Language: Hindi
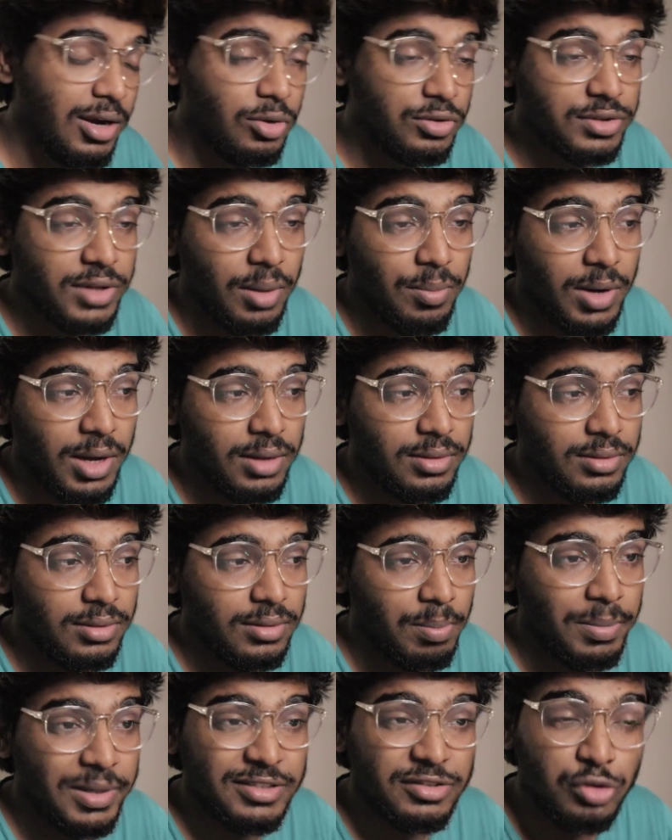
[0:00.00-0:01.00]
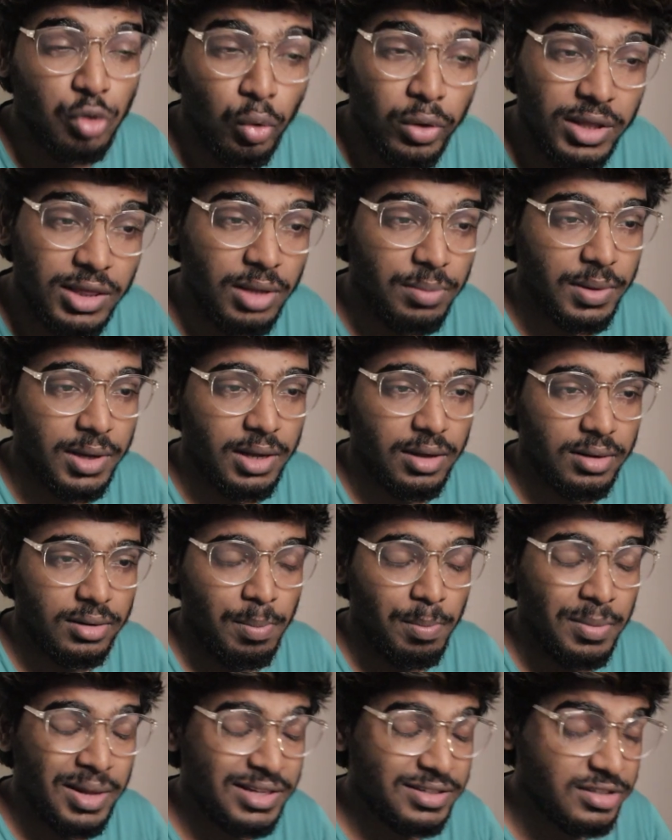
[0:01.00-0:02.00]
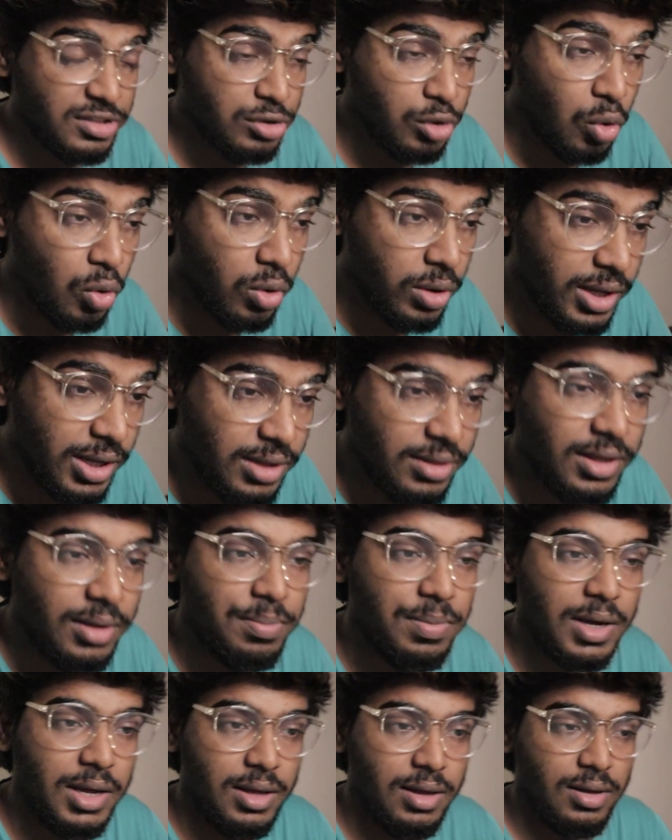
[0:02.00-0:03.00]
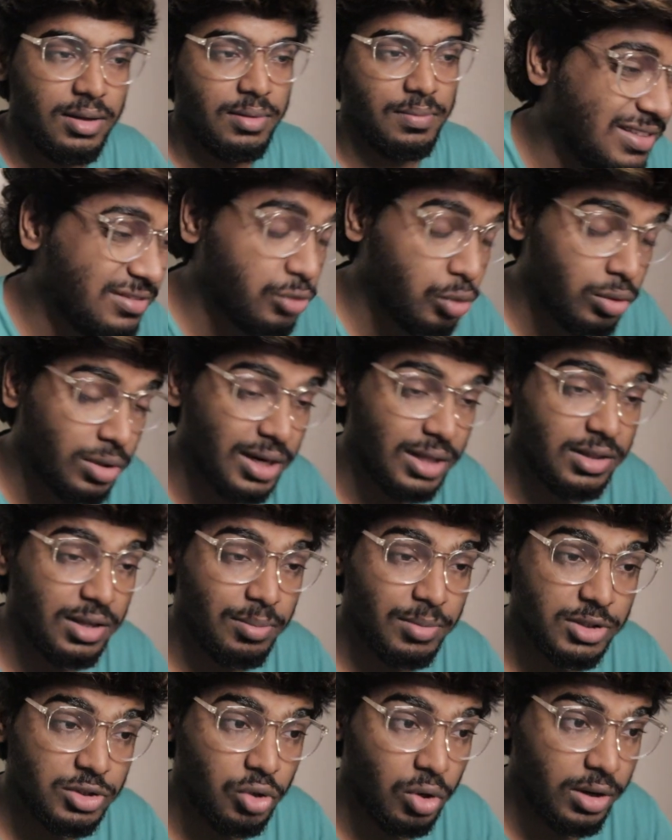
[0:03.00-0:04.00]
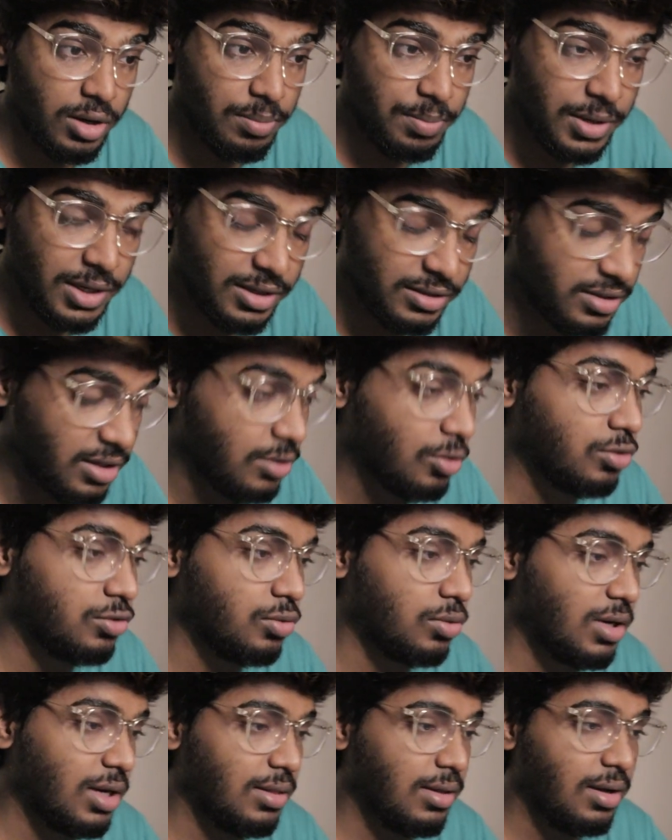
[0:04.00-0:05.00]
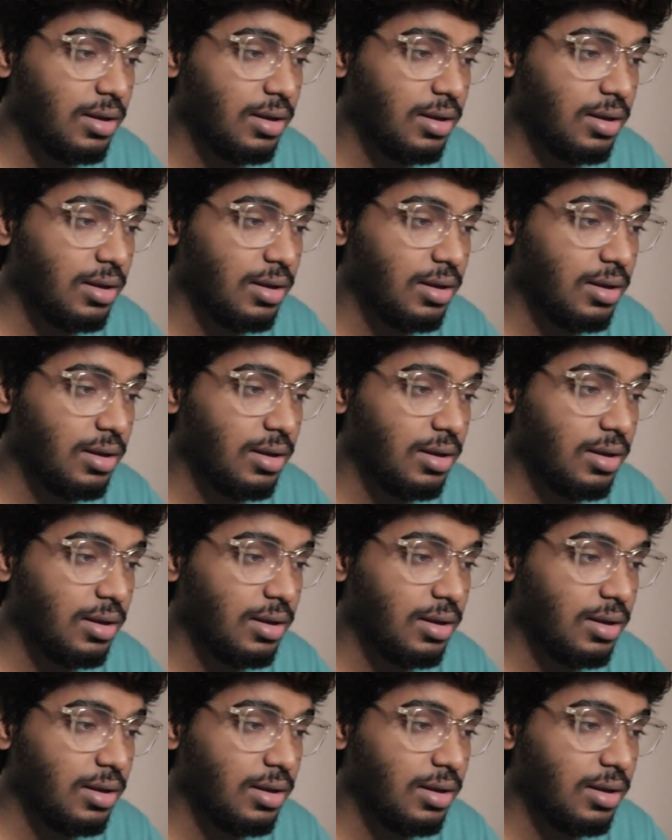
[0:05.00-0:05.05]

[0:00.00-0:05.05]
एंड उसके बाद मैं सो ही नहीं पाया मैं सो ही नहीं पाया मैं सुन रहा था मैं जॉर्डन पीटरसन को सुन रहा